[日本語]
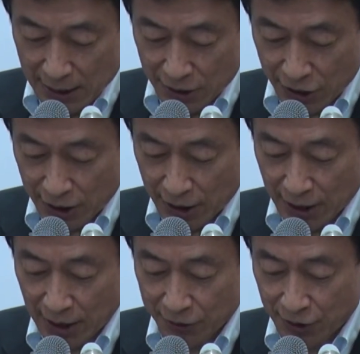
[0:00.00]
次期
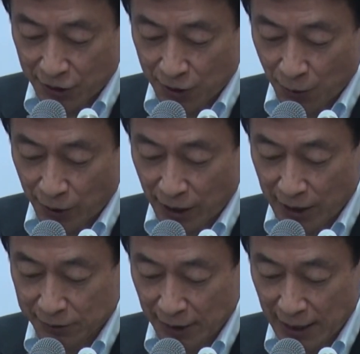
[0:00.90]
科学技術基本計
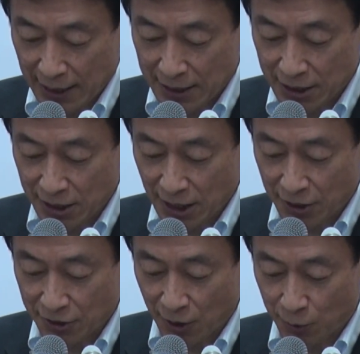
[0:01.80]
画で人材
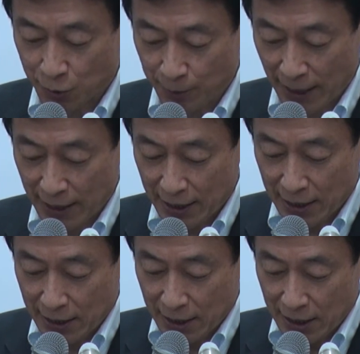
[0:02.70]
育成を含め、
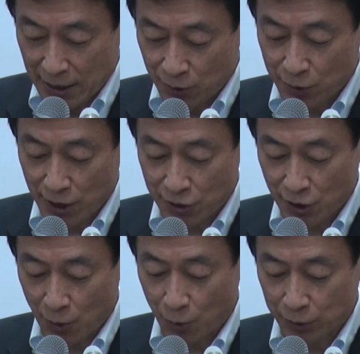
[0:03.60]
優先付
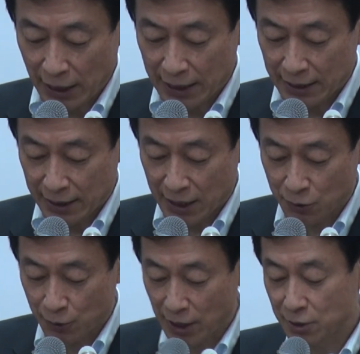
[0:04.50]
けを行い、研
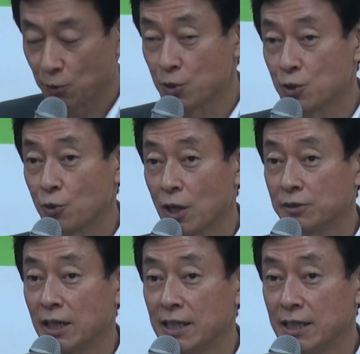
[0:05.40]
究開発投資の
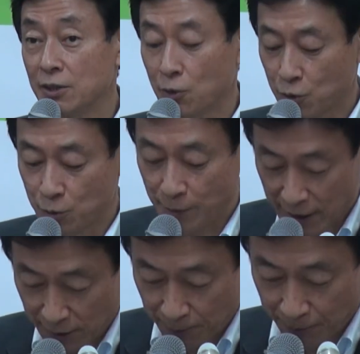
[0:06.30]
拡大に取り組むべ
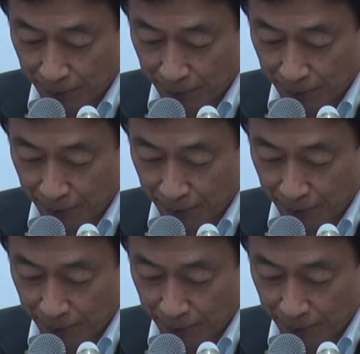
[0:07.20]
きと、